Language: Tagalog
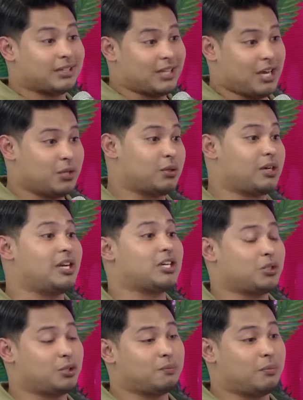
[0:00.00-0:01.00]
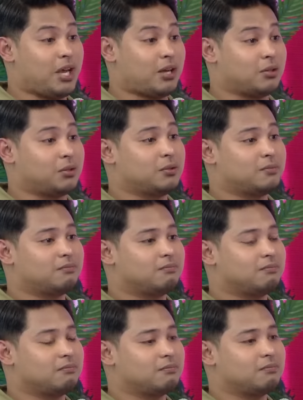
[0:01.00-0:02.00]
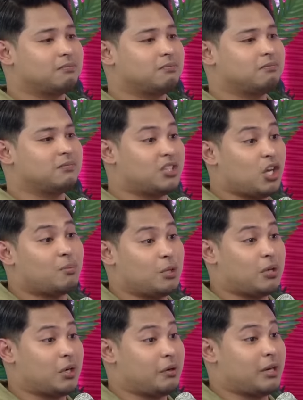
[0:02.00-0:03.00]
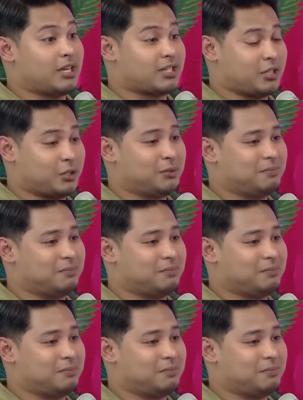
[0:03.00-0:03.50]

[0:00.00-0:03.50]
na tayong relasyon pero hindi ako mawawala sa'yo.